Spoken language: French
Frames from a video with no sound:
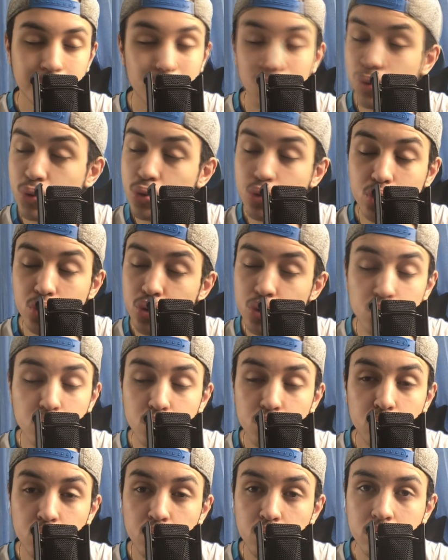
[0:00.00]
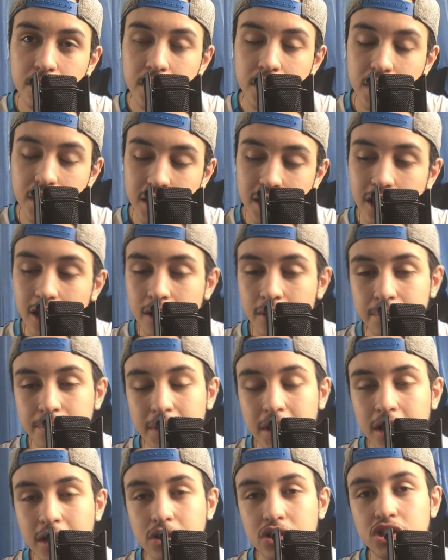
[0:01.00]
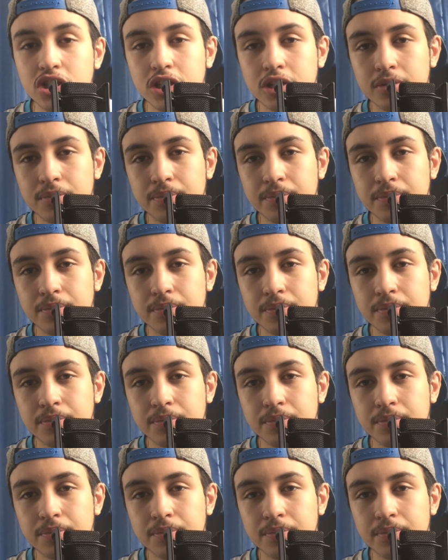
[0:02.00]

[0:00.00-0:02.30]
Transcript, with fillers: du tout, du tout, du tout. Et là, elle dit,